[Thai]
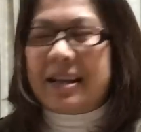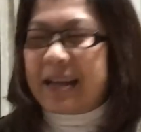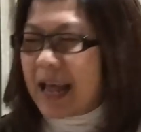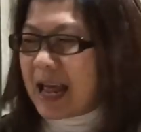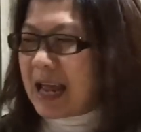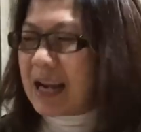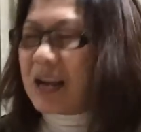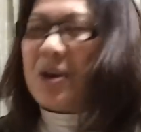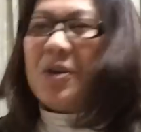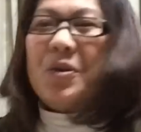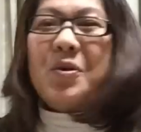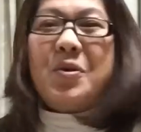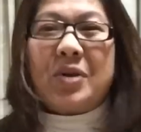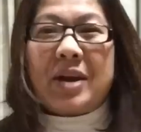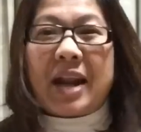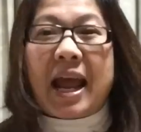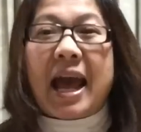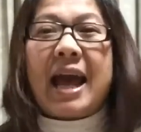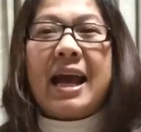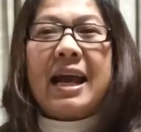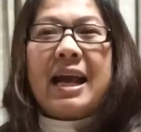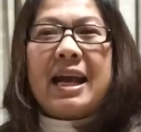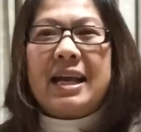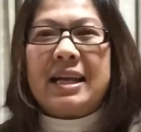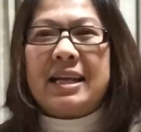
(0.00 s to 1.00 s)
นะนะลูก
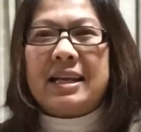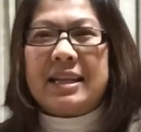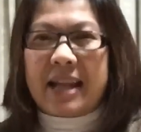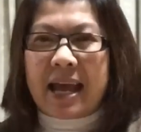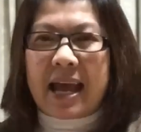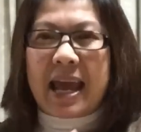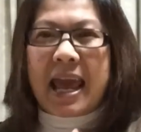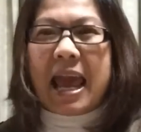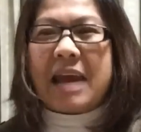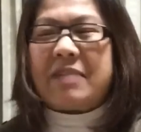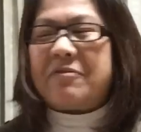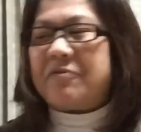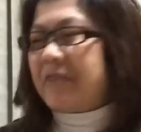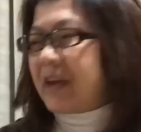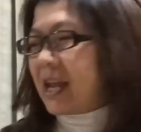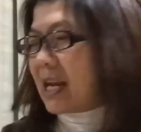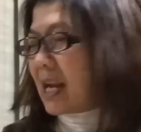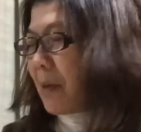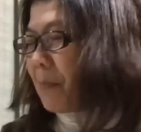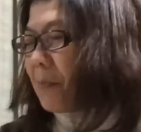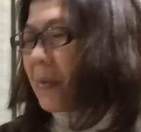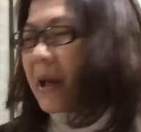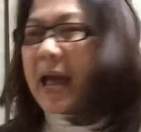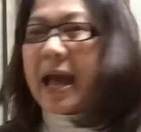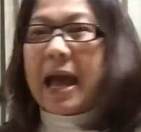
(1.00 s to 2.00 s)
นะนะแอดเฟซ
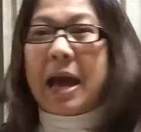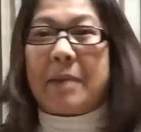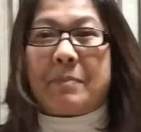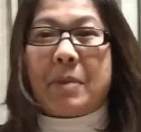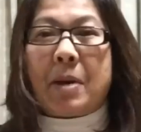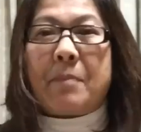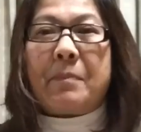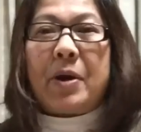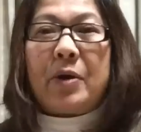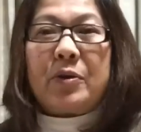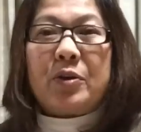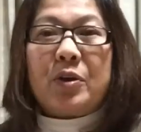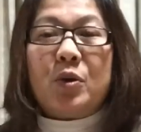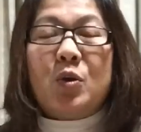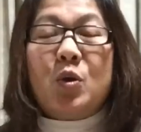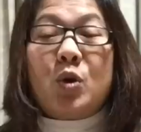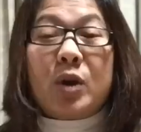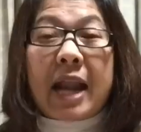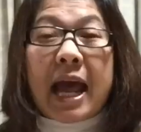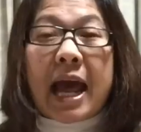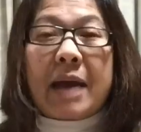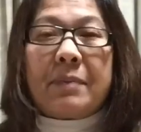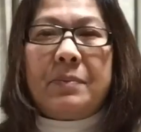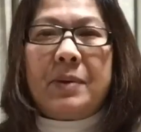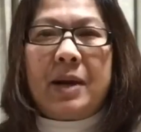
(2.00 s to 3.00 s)
ก็ไปหาป้าแป๋วนะลูก
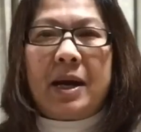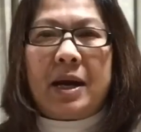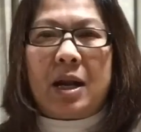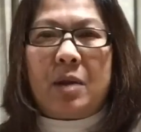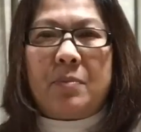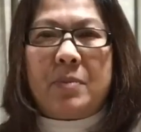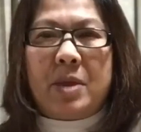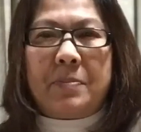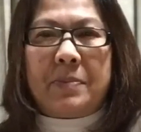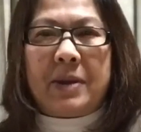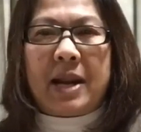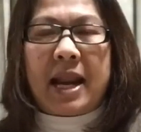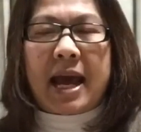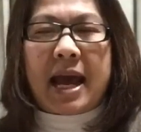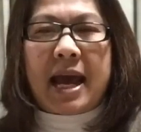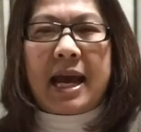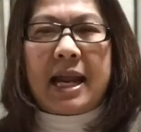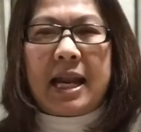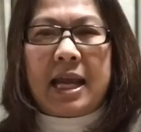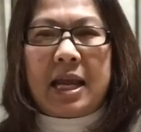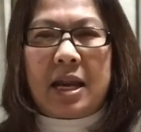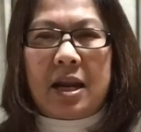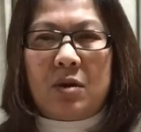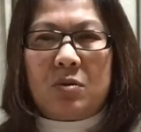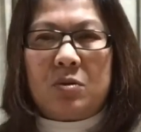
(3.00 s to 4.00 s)
นะ เผื่อเรามีปัญหา
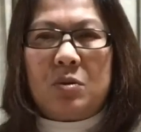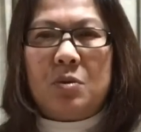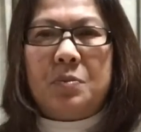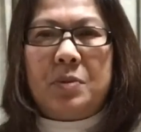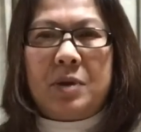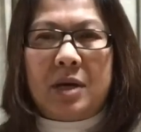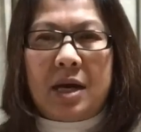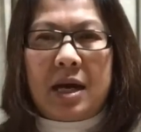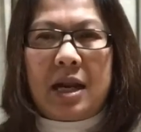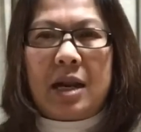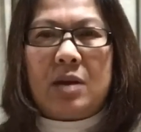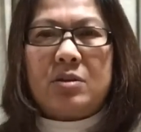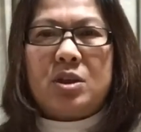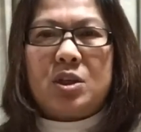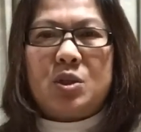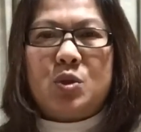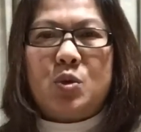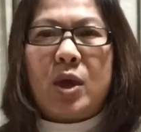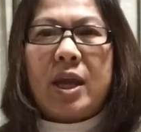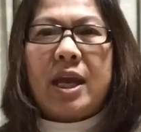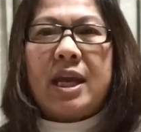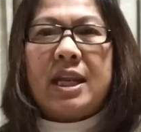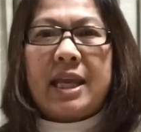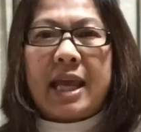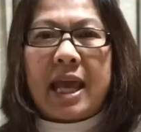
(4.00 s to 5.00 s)
อะไรเราเผื่อเราจะ
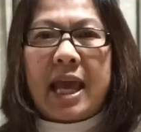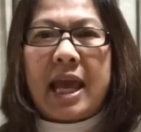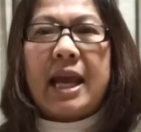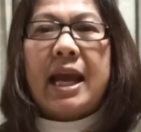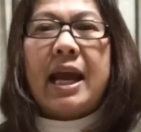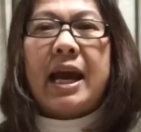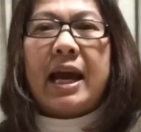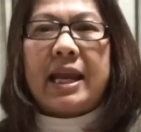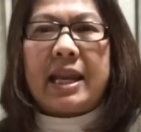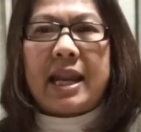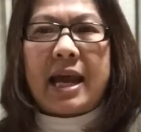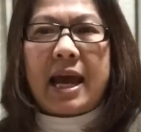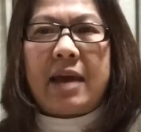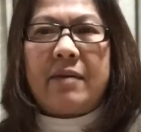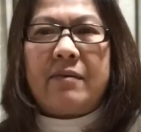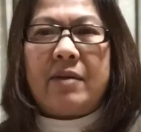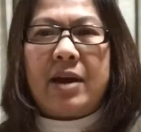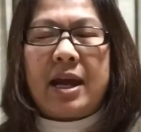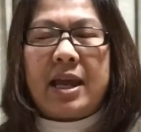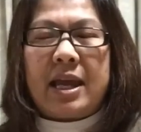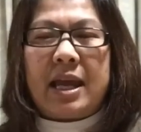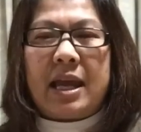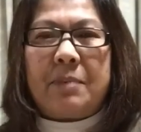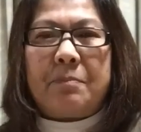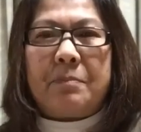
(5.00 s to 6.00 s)
ช่วยกันแก้ไขได้
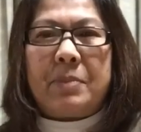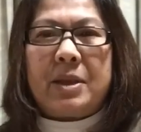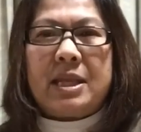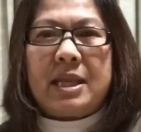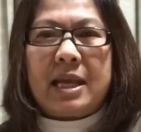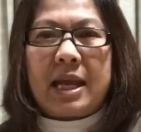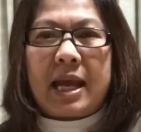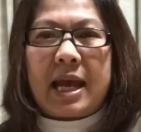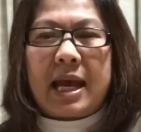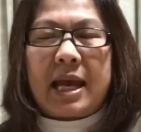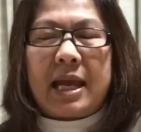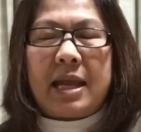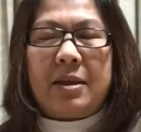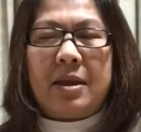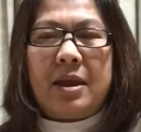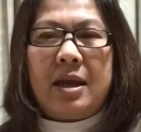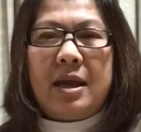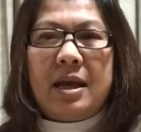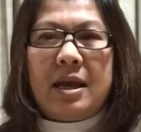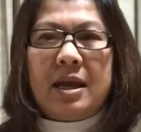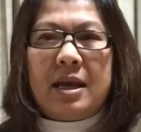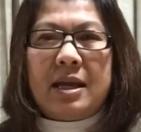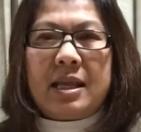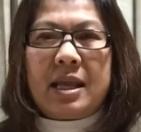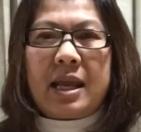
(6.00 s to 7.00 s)
ว่า เอ๊ะเป็นยังไง
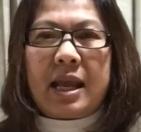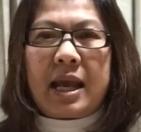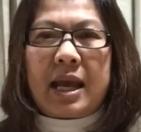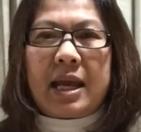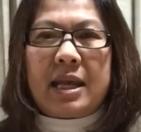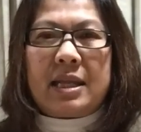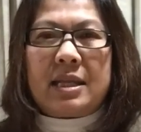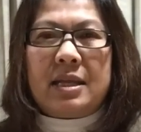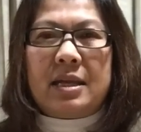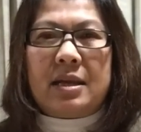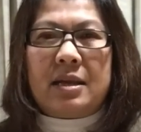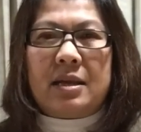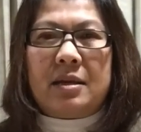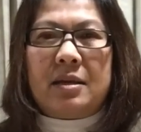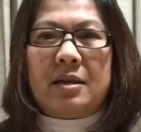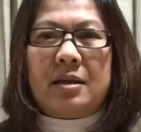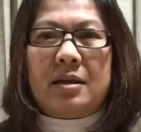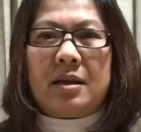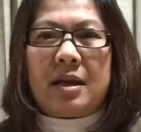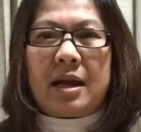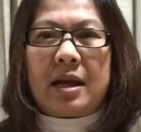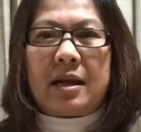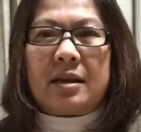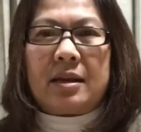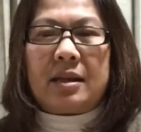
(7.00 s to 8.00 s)
ยังไงถึง
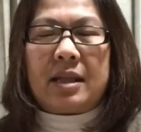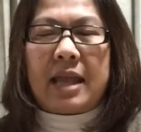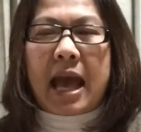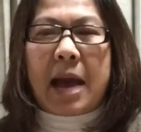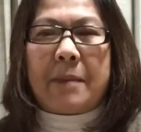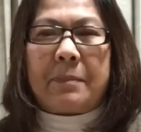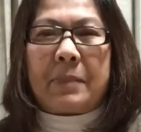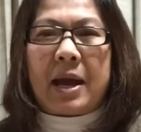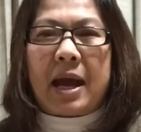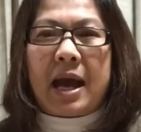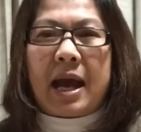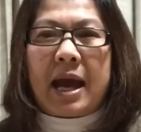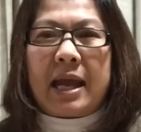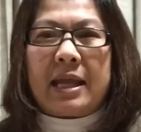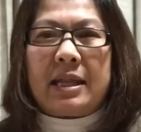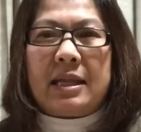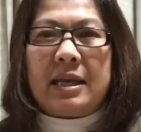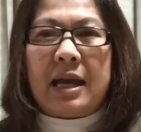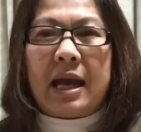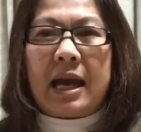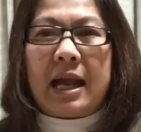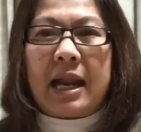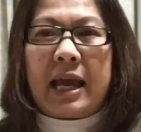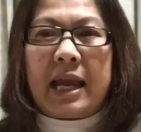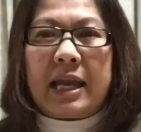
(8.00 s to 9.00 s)
หยาบคายถึ
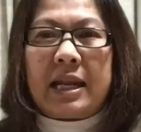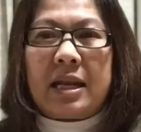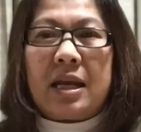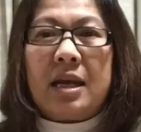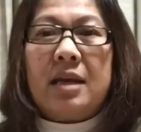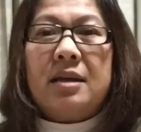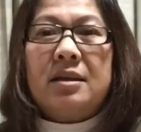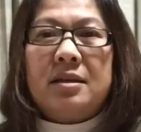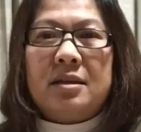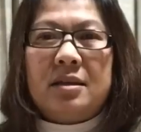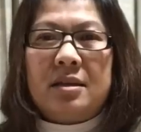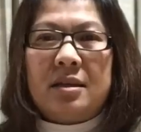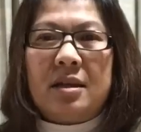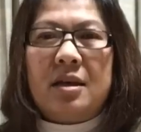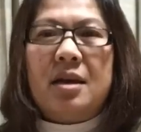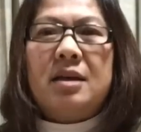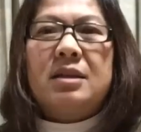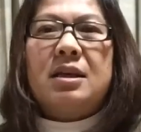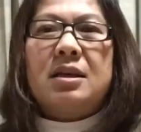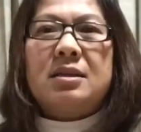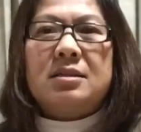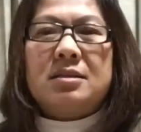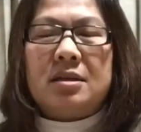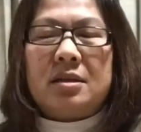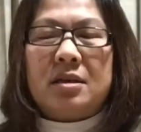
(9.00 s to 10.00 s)
งอะไรนะ เลิก
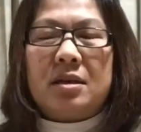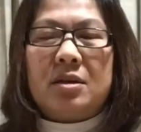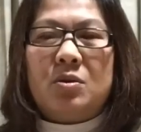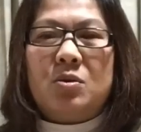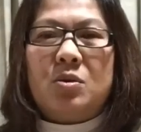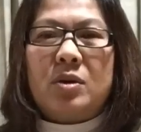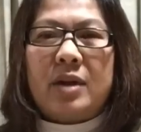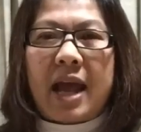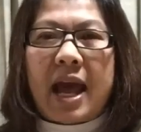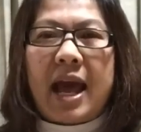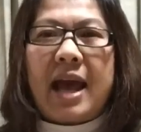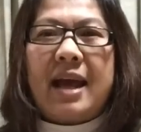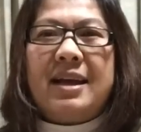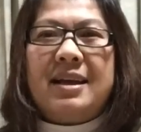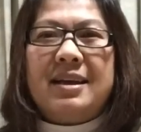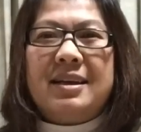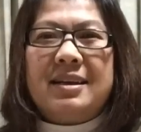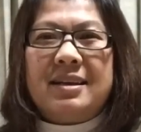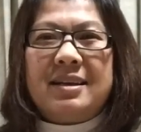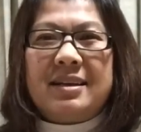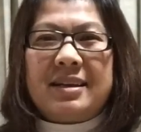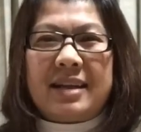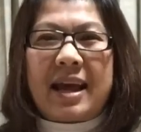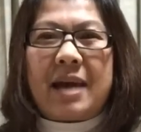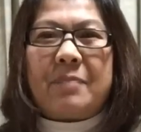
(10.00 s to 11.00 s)
เถอะเสือนะลูกนะ
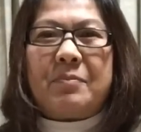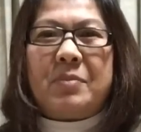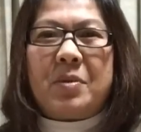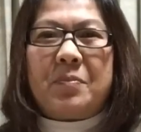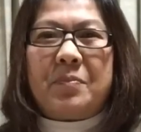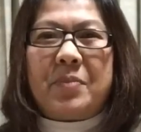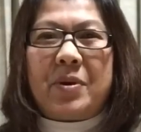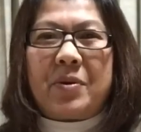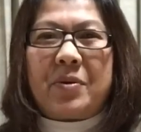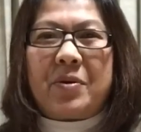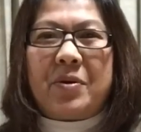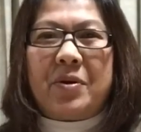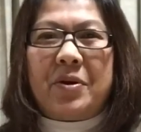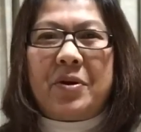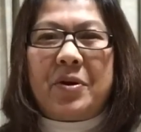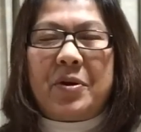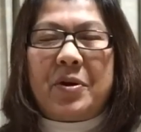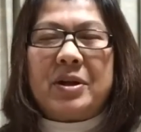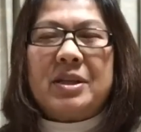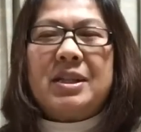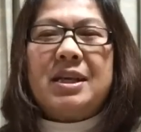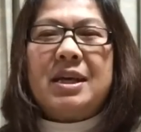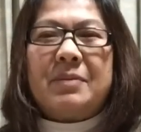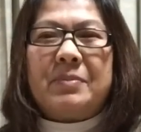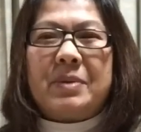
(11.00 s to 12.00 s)
นะป้าแป๋วขอร้
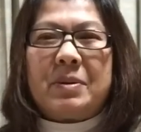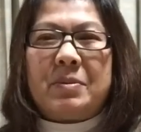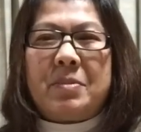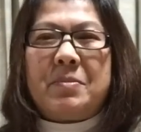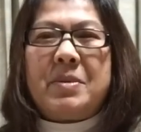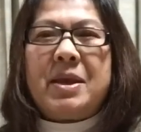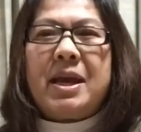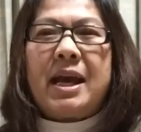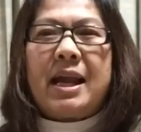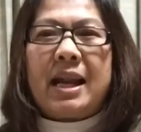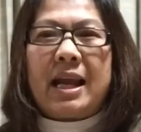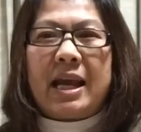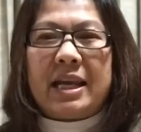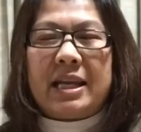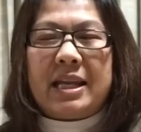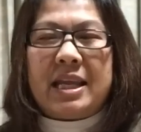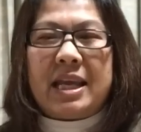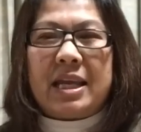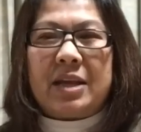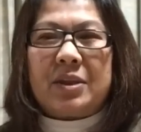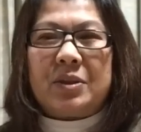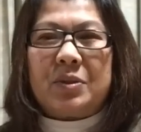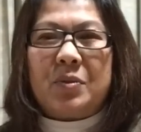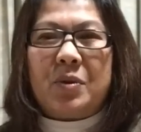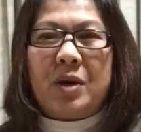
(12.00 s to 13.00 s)
องเถอะมันไม่มีอะไรดี
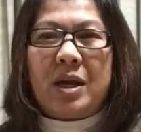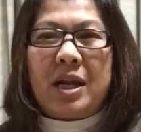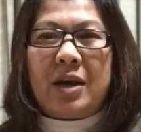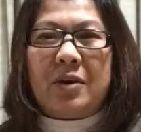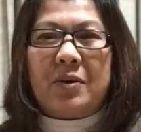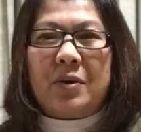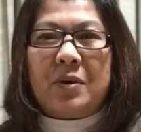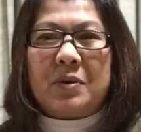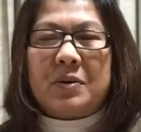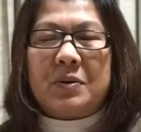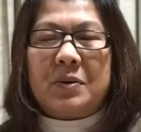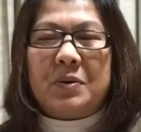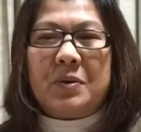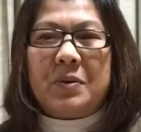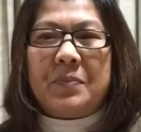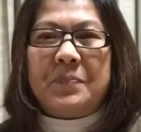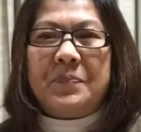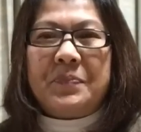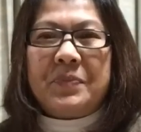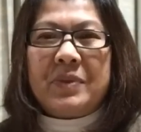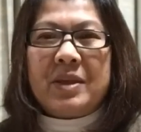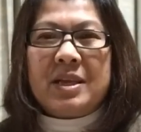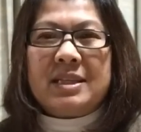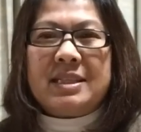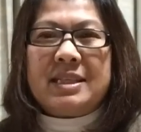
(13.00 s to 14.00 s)
กับตัวเราหรอกลูก
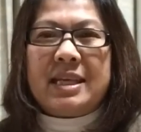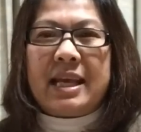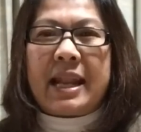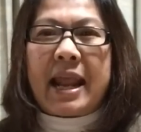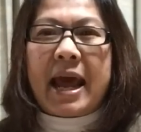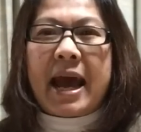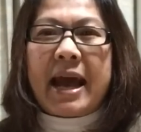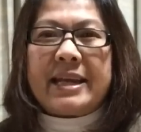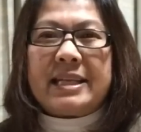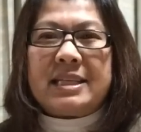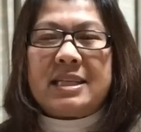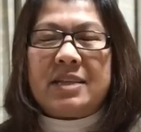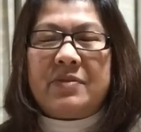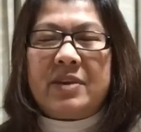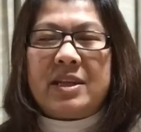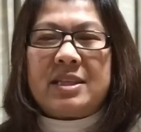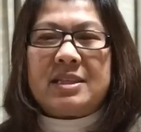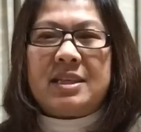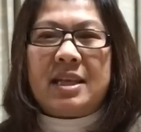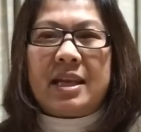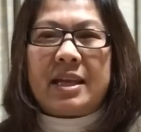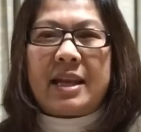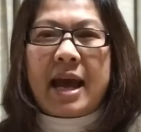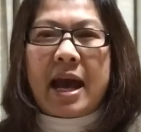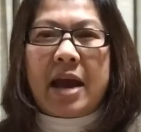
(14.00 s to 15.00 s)
เสียดายชีวิต
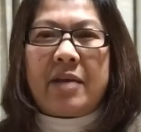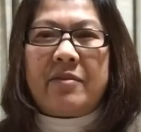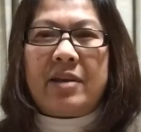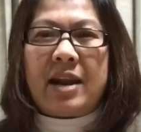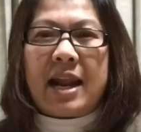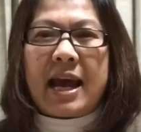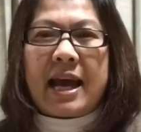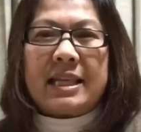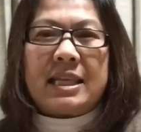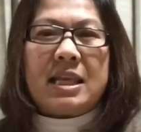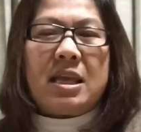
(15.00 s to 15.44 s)
เสียดายเวลา